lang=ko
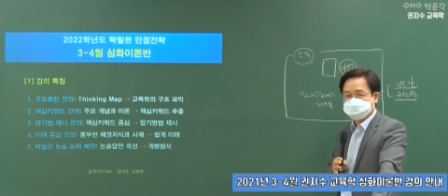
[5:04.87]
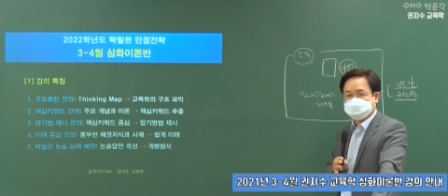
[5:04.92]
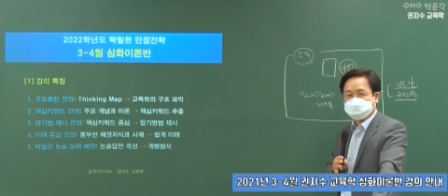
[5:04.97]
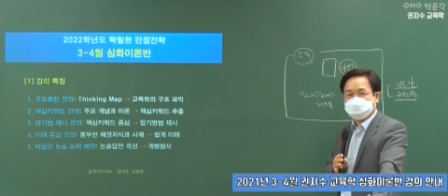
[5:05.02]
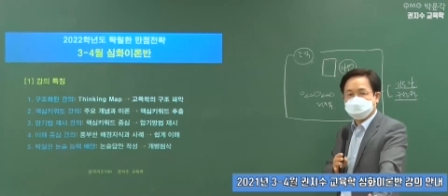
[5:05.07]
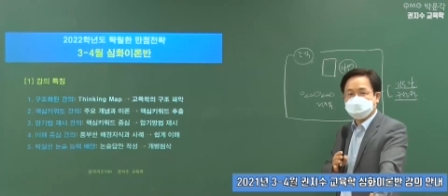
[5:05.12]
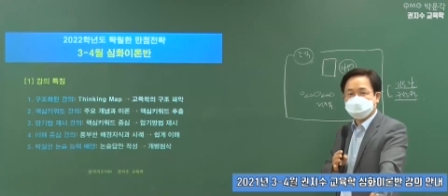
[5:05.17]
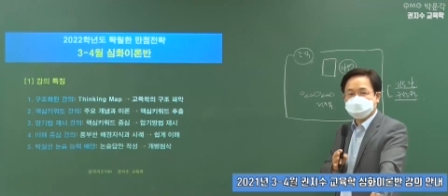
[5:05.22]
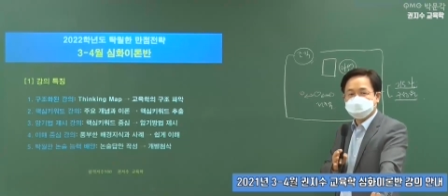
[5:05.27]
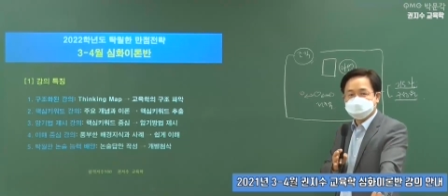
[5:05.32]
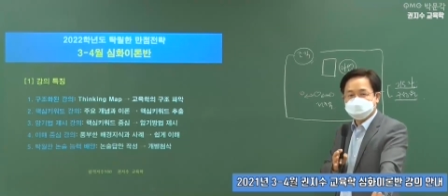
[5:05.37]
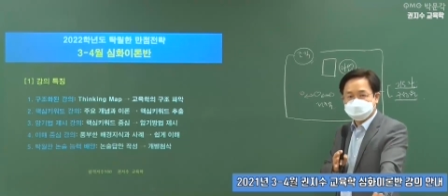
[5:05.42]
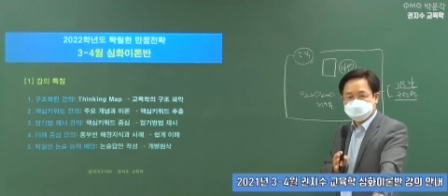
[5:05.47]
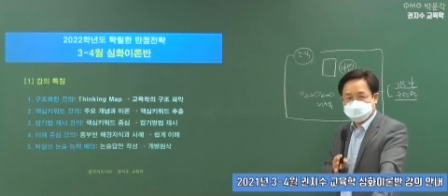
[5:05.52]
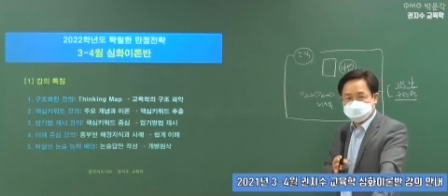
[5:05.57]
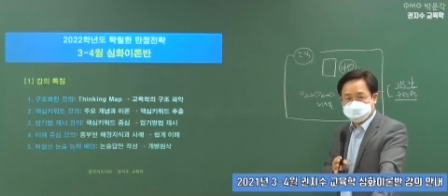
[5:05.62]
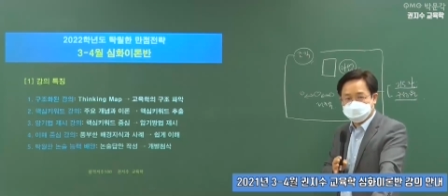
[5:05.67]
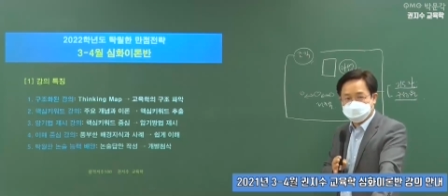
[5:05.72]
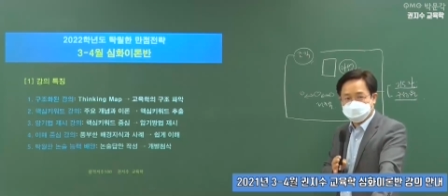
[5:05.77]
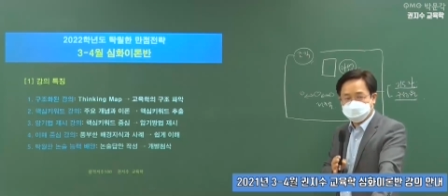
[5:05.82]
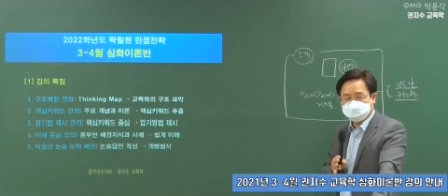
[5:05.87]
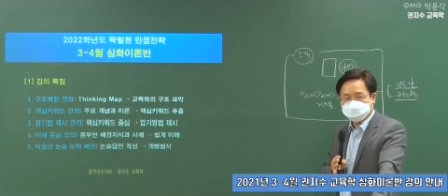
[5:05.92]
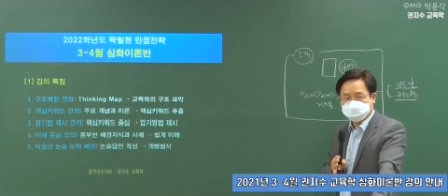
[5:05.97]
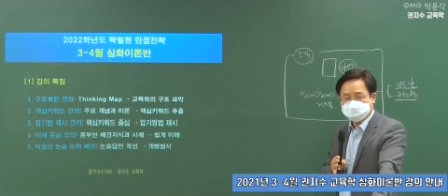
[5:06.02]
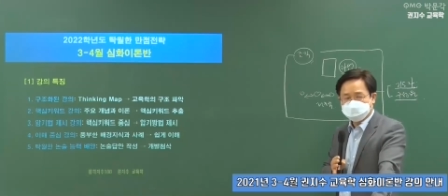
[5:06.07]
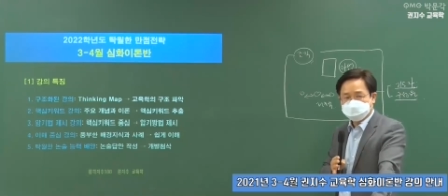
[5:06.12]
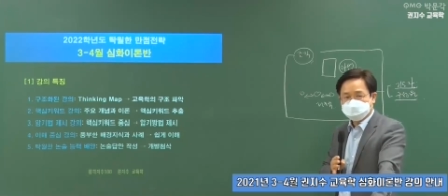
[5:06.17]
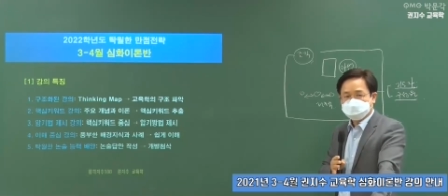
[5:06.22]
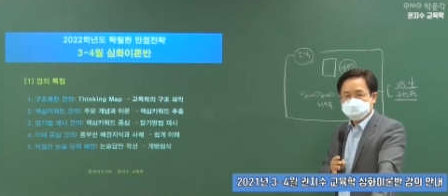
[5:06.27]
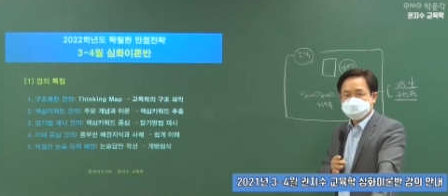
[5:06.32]
잘
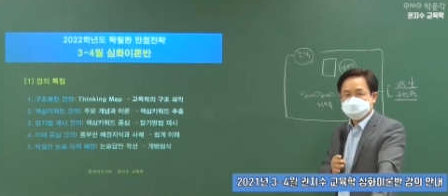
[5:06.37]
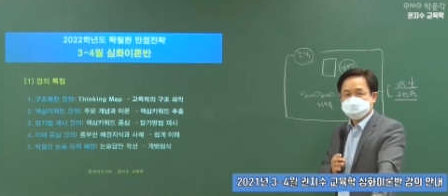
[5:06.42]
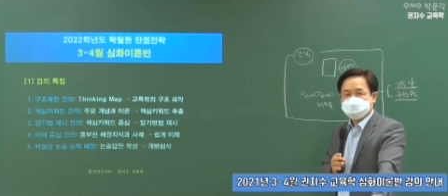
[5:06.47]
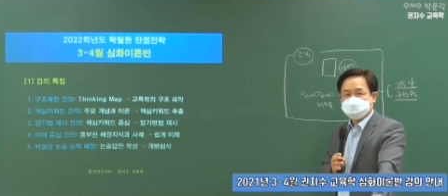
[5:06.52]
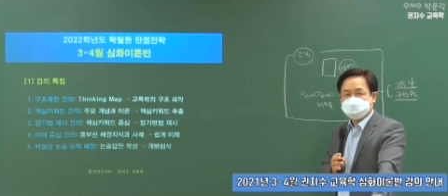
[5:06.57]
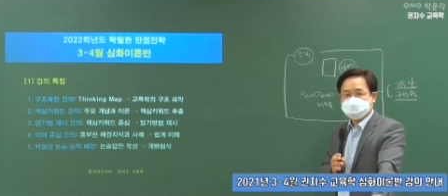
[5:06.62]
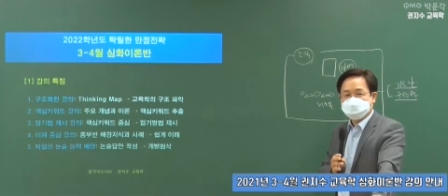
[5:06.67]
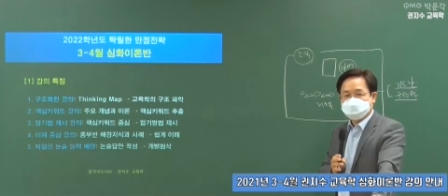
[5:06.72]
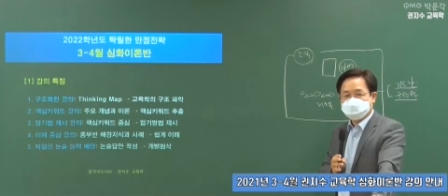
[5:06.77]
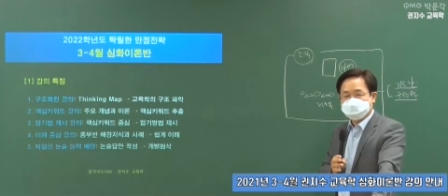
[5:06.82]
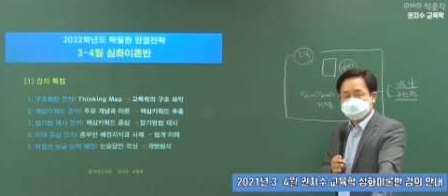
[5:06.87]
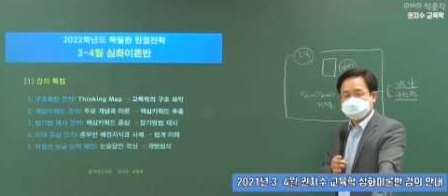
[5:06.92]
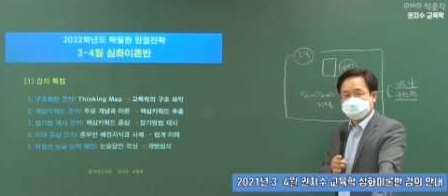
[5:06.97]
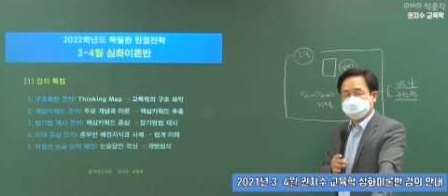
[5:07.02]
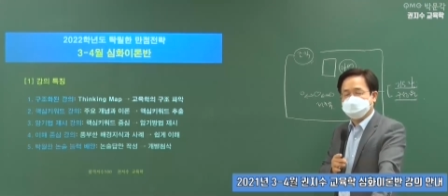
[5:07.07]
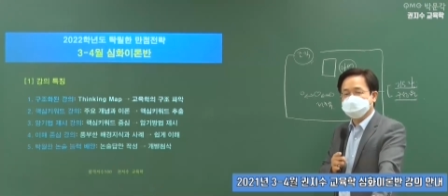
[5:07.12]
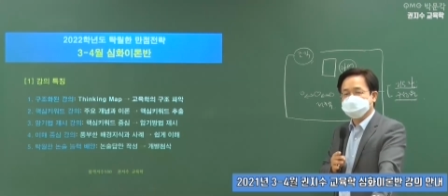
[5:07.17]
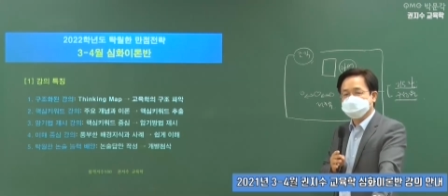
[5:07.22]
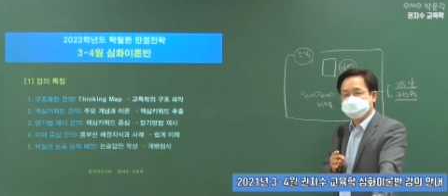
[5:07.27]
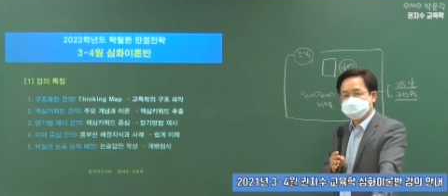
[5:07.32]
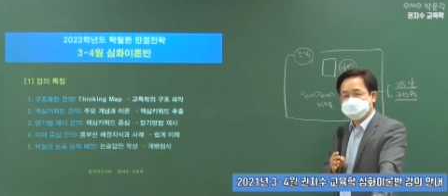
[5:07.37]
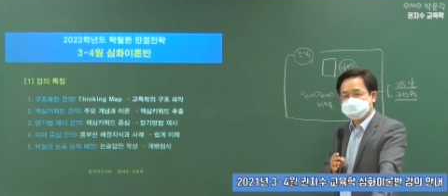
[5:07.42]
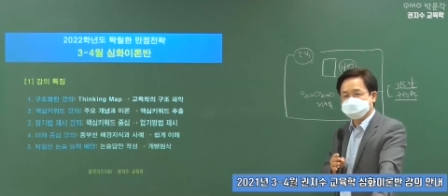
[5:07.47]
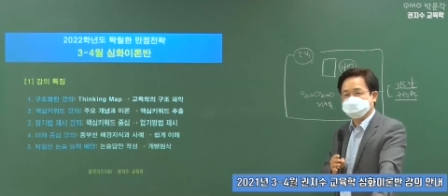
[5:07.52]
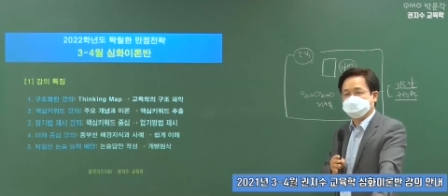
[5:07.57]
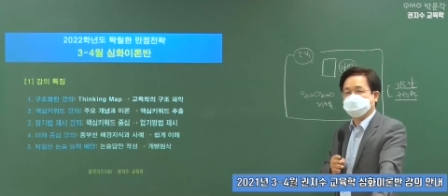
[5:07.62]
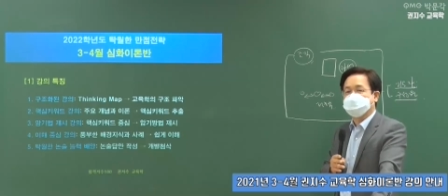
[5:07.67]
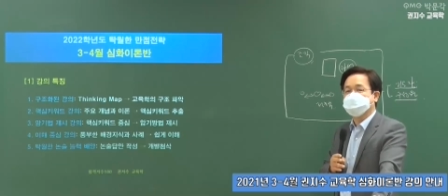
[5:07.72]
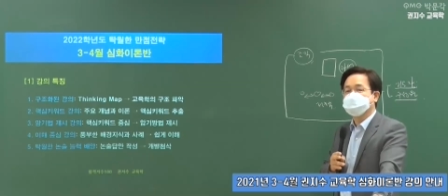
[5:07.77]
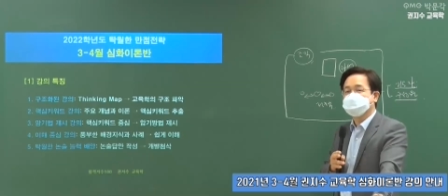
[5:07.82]
이해하고 이해한 내용을 잘
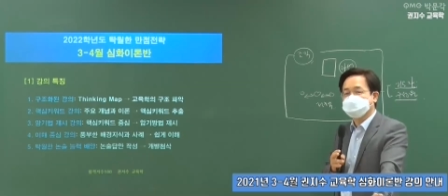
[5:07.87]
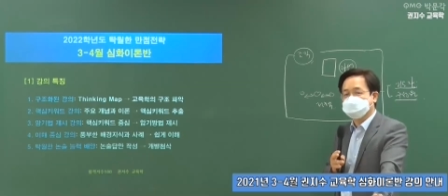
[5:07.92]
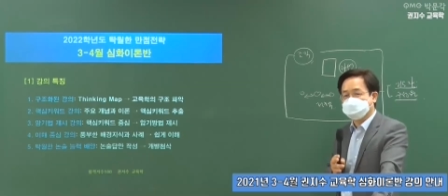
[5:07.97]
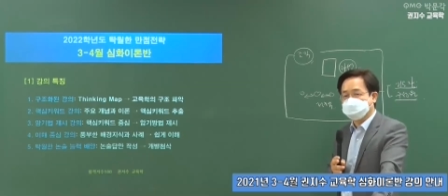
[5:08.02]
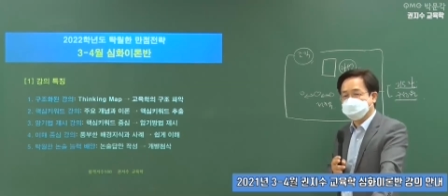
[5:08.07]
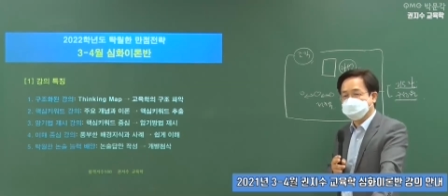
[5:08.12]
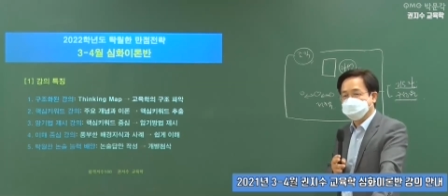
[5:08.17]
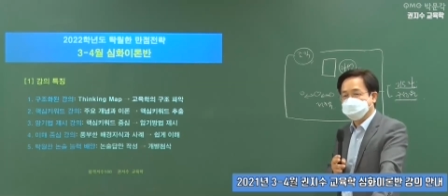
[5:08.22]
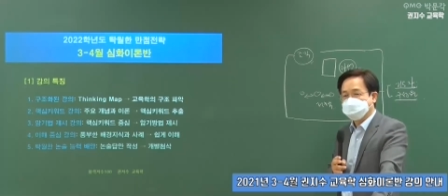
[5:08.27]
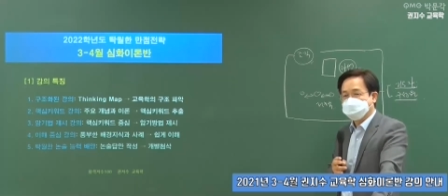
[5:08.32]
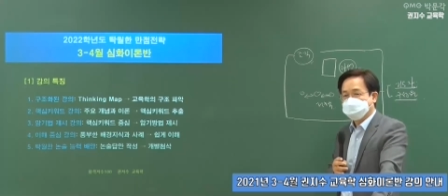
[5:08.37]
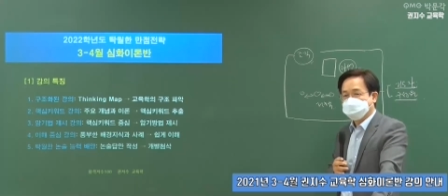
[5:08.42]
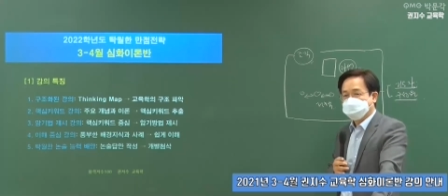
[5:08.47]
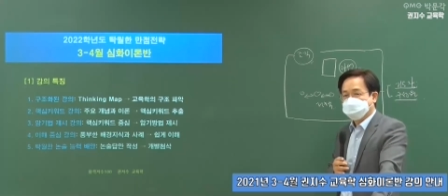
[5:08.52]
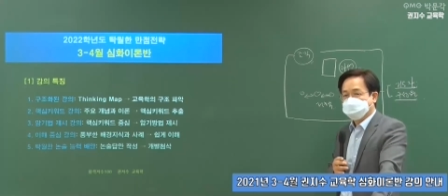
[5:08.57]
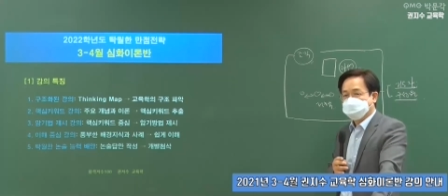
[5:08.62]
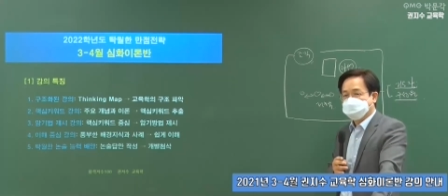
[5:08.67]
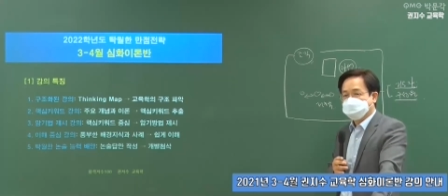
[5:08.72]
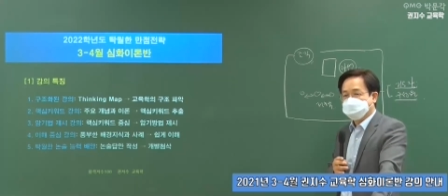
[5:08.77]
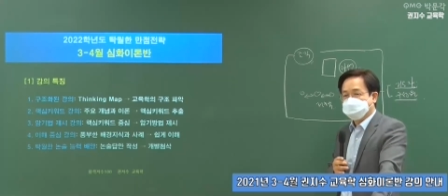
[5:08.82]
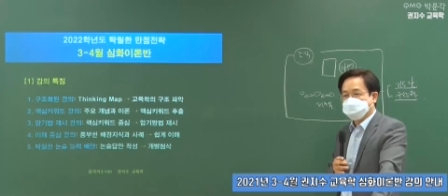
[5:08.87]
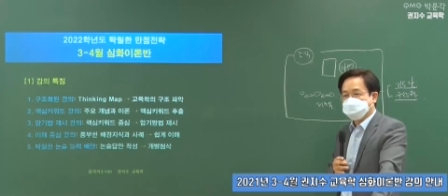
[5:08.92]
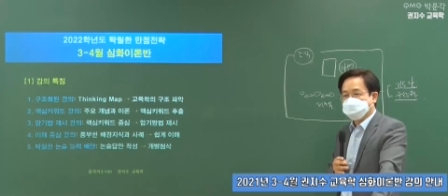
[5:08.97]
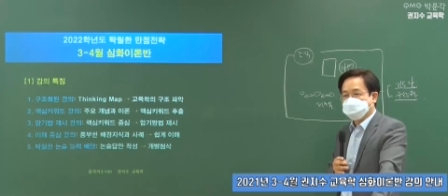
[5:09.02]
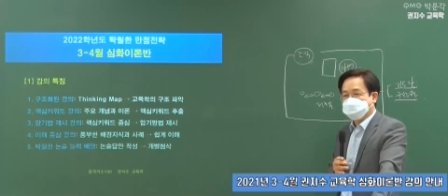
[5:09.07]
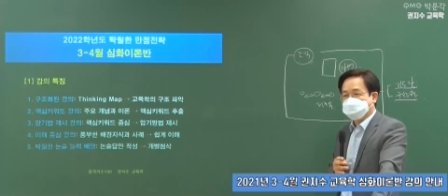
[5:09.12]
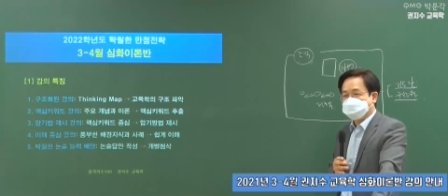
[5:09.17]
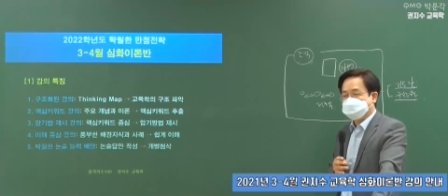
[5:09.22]
정리해서 암기하고, 예,